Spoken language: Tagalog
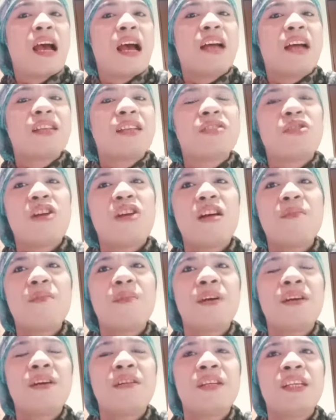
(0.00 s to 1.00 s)
Ang
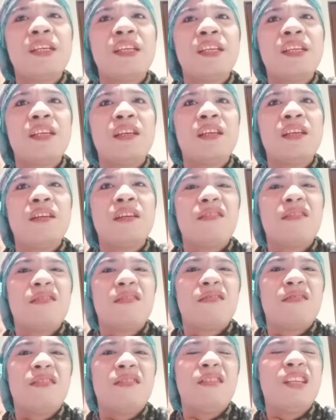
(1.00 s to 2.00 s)
strawberry,
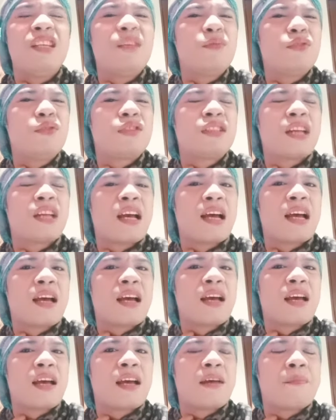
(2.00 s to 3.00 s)
hindi mo siya
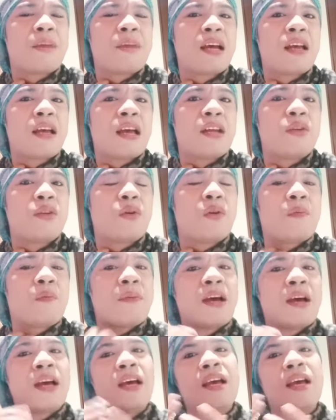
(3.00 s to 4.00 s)
maano
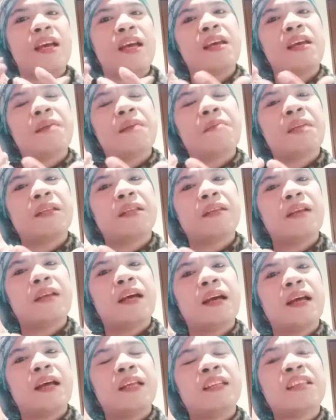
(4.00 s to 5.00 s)
ma, ma
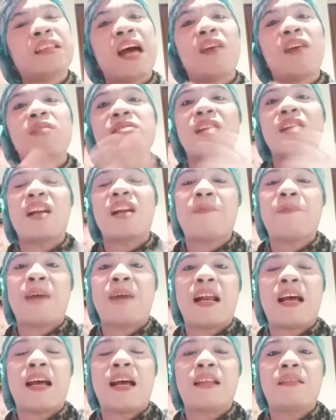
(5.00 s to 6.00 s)
uh, itago sa ref
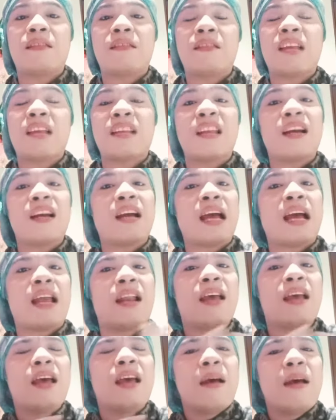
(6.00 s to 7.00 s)
para tatagal.
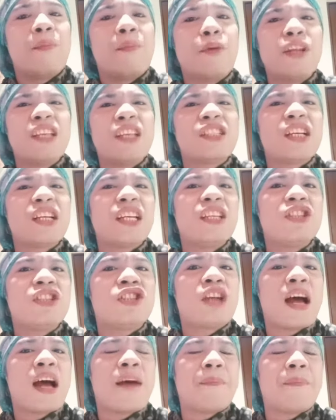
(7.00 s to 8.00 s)
Pwede siyang
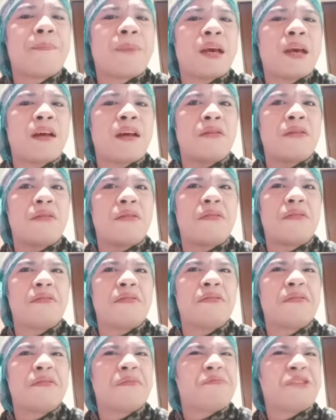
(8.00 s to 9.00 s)
i-jam pero
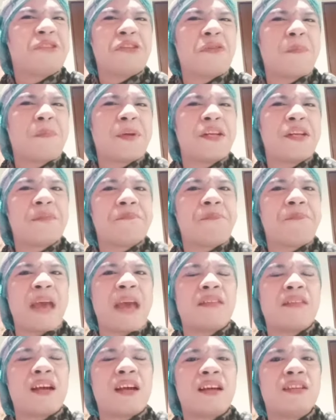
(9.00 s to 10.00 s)
hindi ko pa rin
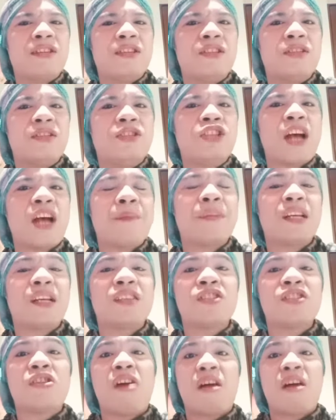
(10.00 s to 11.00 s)
bet ang jam ng
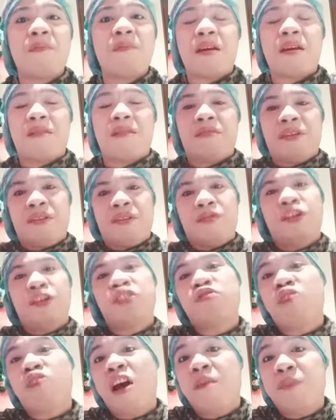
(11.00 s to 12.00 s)
strawberry or
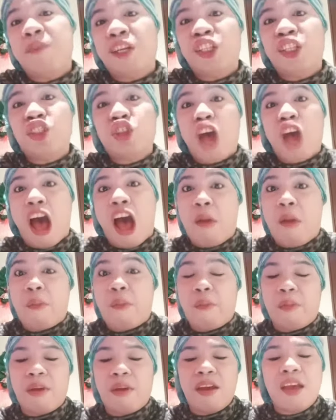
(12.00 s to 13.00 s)
strawberry jam.
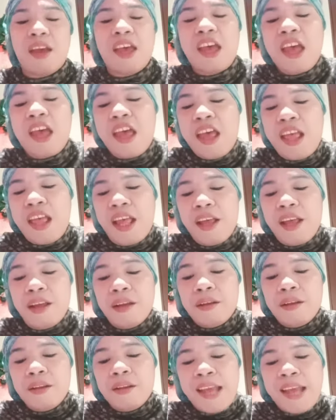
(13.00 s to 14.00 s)

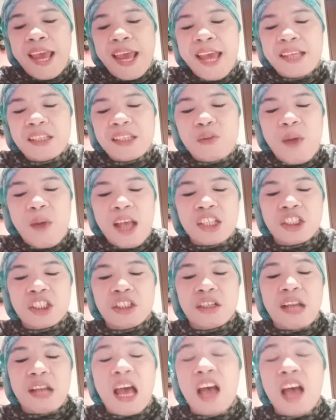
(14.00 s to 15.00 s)
Next
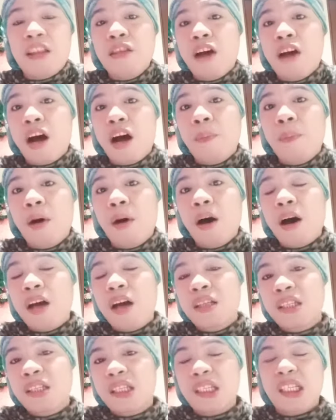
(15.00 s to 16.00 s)
question, adobo o
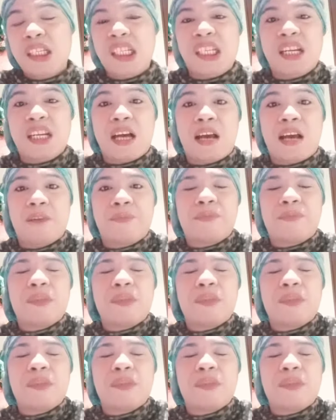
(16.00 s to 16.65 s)
sinigang?